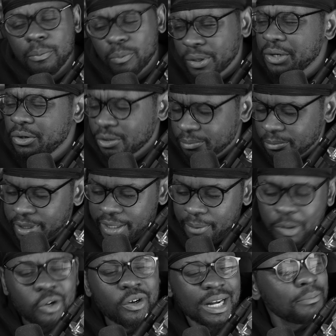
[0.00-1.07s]
Buen nombre, ¿eh?
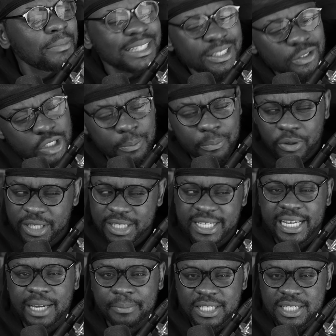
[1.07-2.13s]
Bueno, realmente no sé por qué se
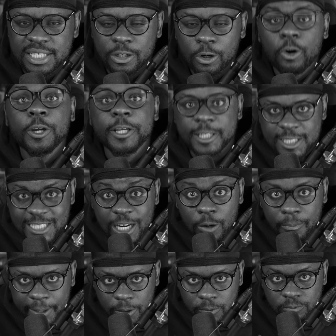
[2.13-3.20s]
llama así. Hoy se lo
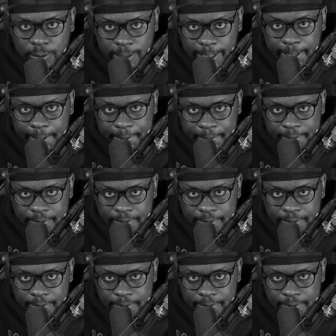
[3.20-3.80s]
preguntaré.